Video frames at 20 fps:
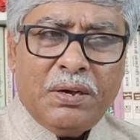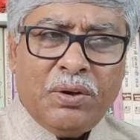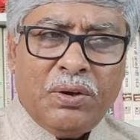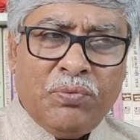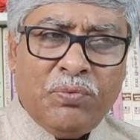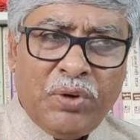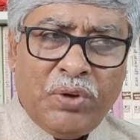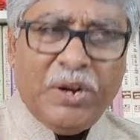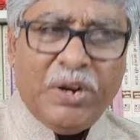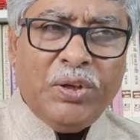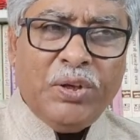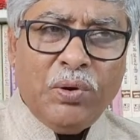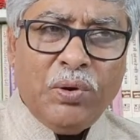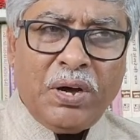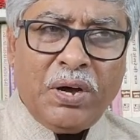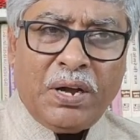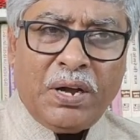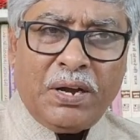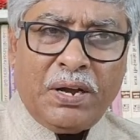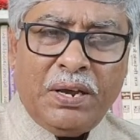वीडियो
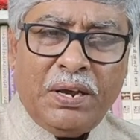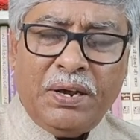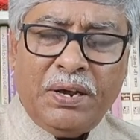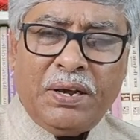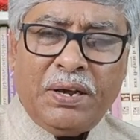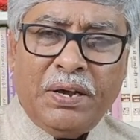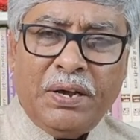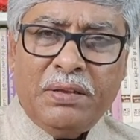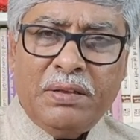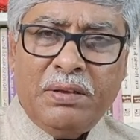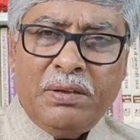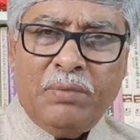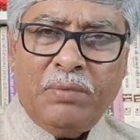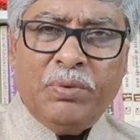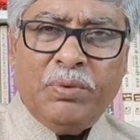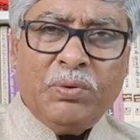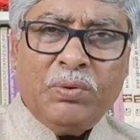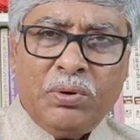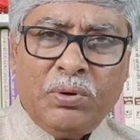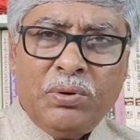आ रहे हैं
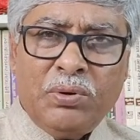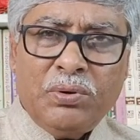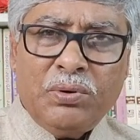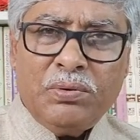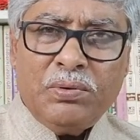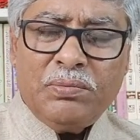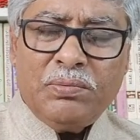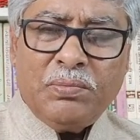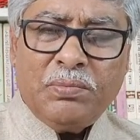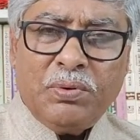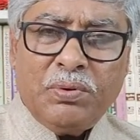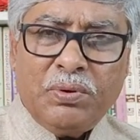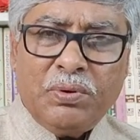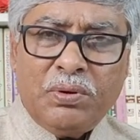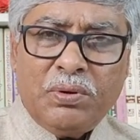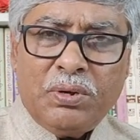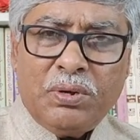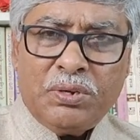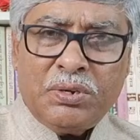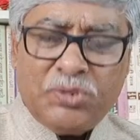जिनमें वो
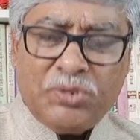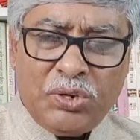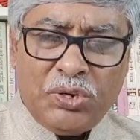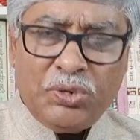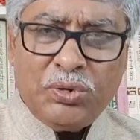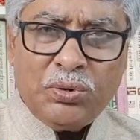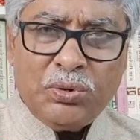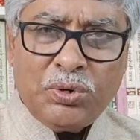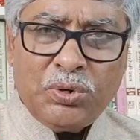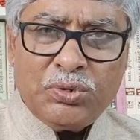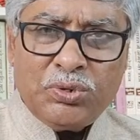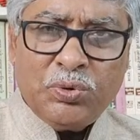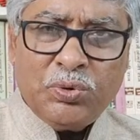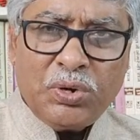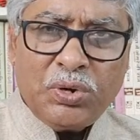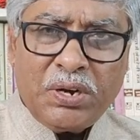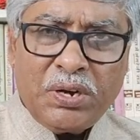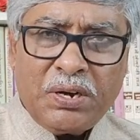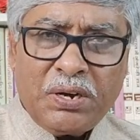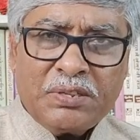चीज़ों को
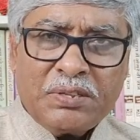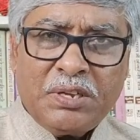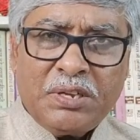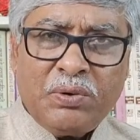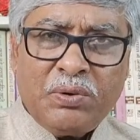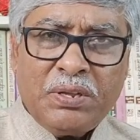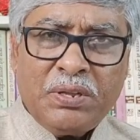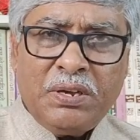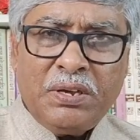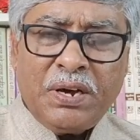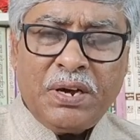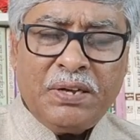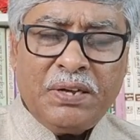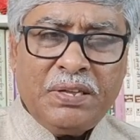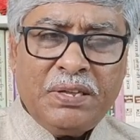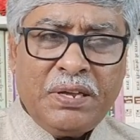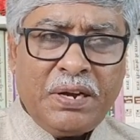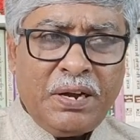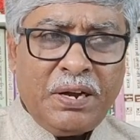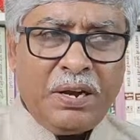झूठा करता हुआ दिखाई
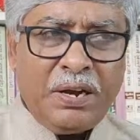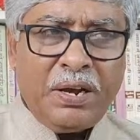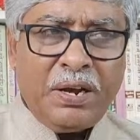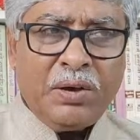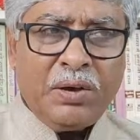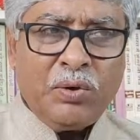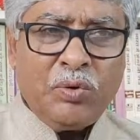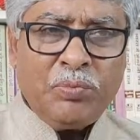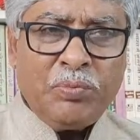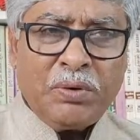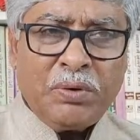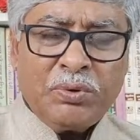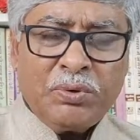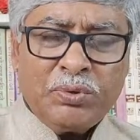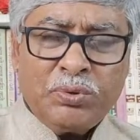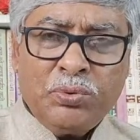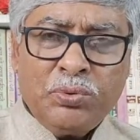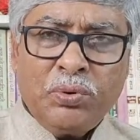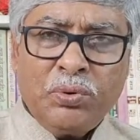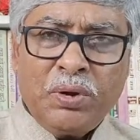दे रहे हैं उन पर वो
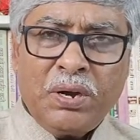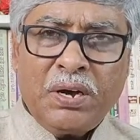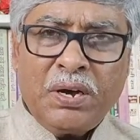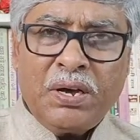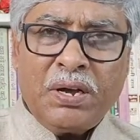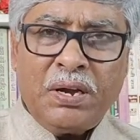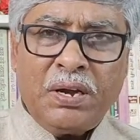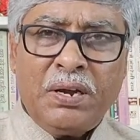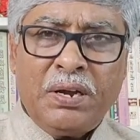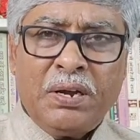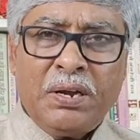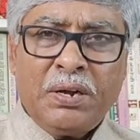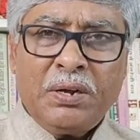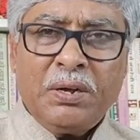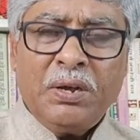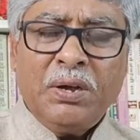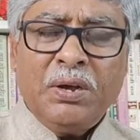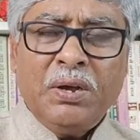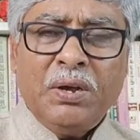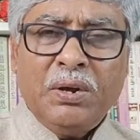थूक लगा रहे हैं
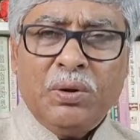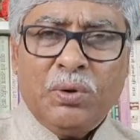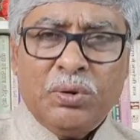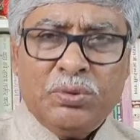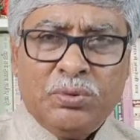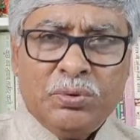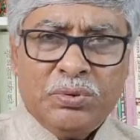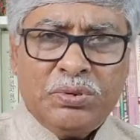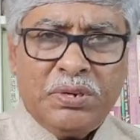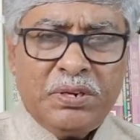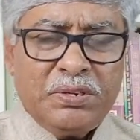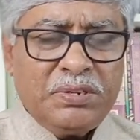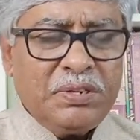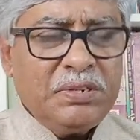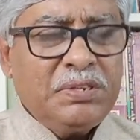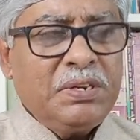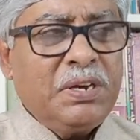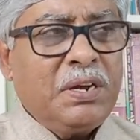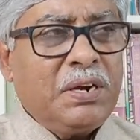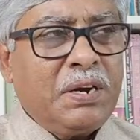कोई दूसरी
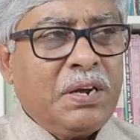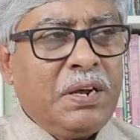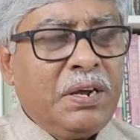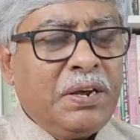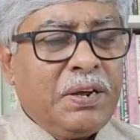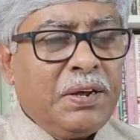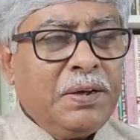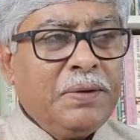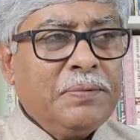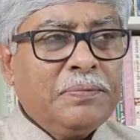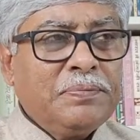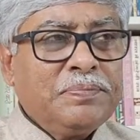चीज़ कर रहे हैं